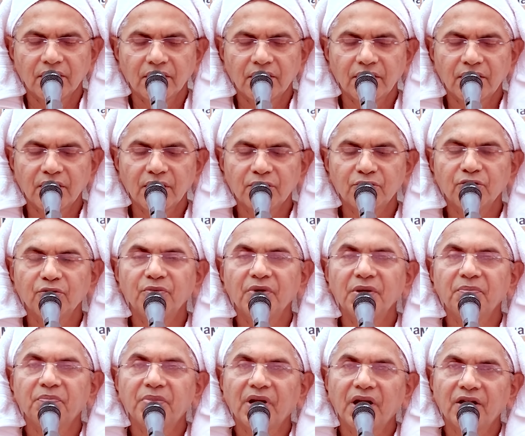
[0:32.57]
कि न तो
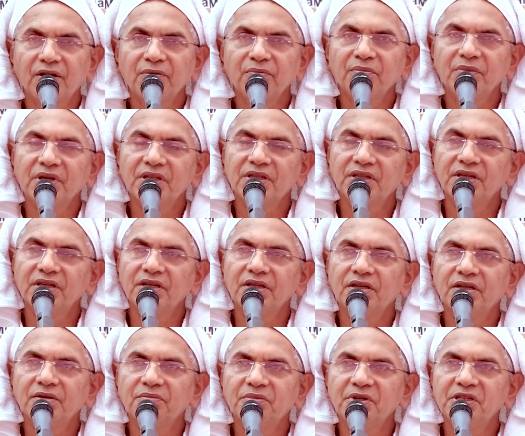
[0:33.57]
मैं प्रारंभ में थी
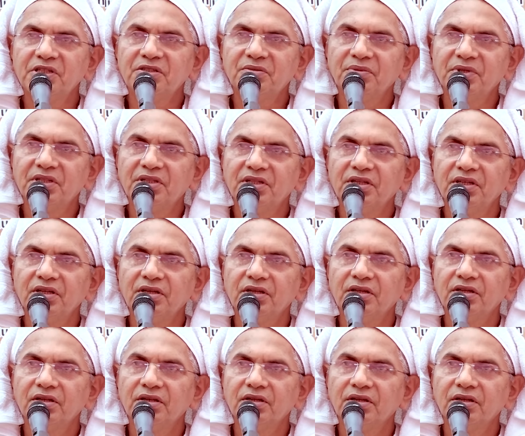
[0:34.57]
न बीच में थी
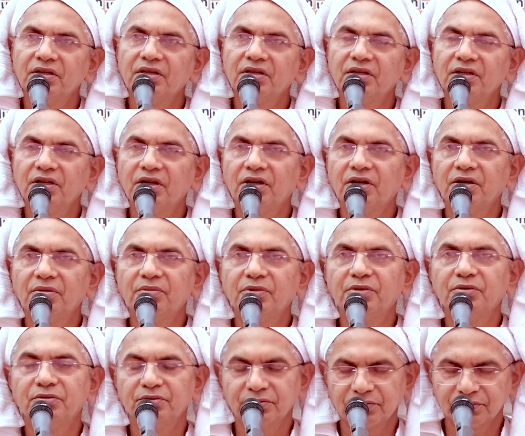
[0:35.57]
न अब
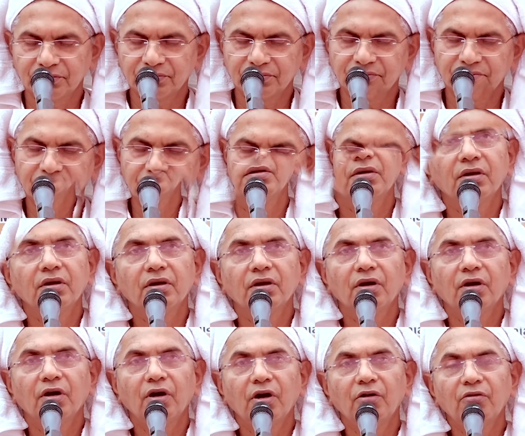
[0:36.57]
हूं
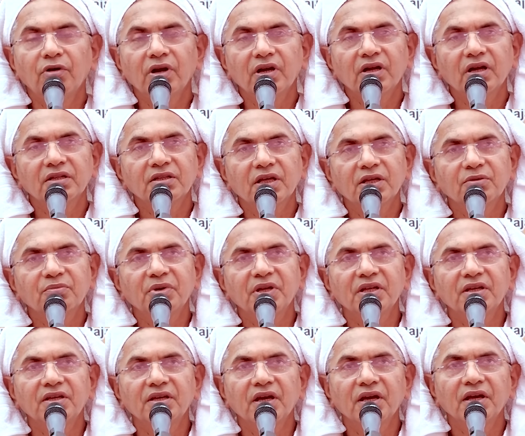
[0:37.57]
अव्वल का तात्पर्य
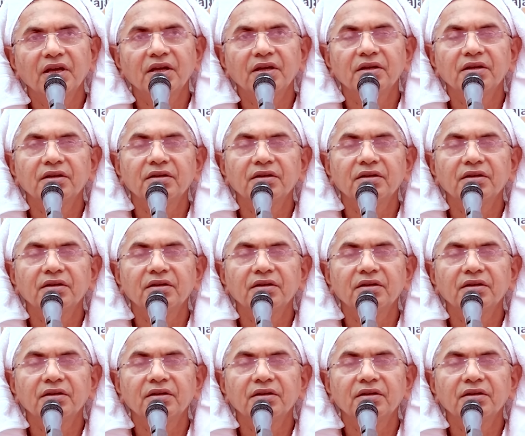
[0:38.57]
क्या है